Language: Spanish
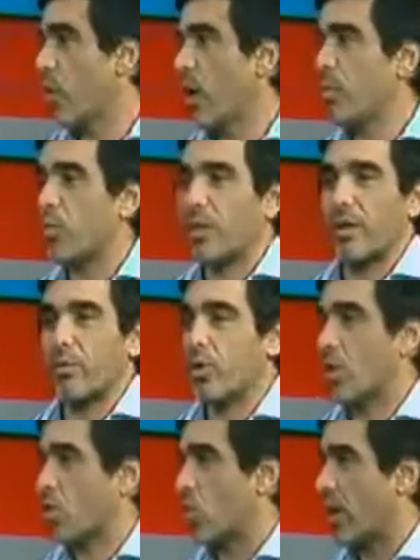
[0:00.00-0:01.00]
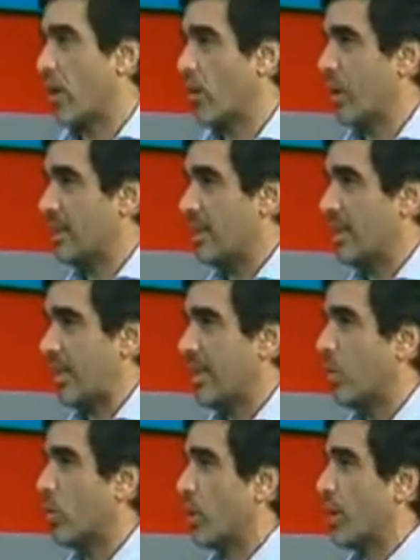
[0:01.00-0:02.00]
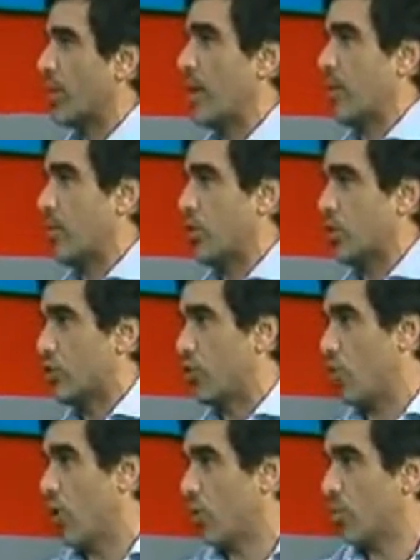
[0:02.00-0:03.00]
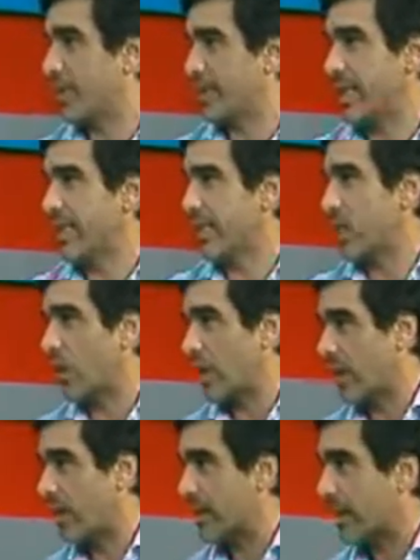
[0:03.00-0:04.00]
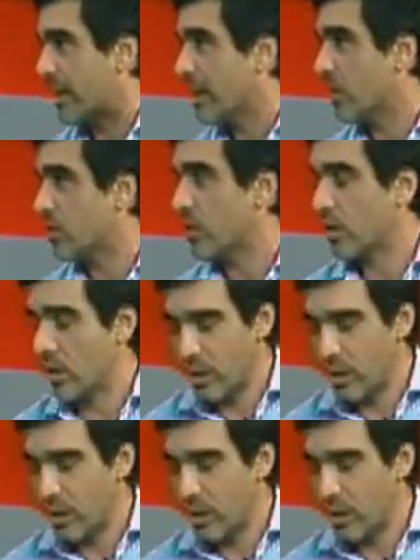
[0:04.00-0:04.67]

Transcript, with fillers: juega igual, porque Unión no juega igual ese partido, porque a lo mejor si lo jugaba dos meses antes lo ganaba de taquito.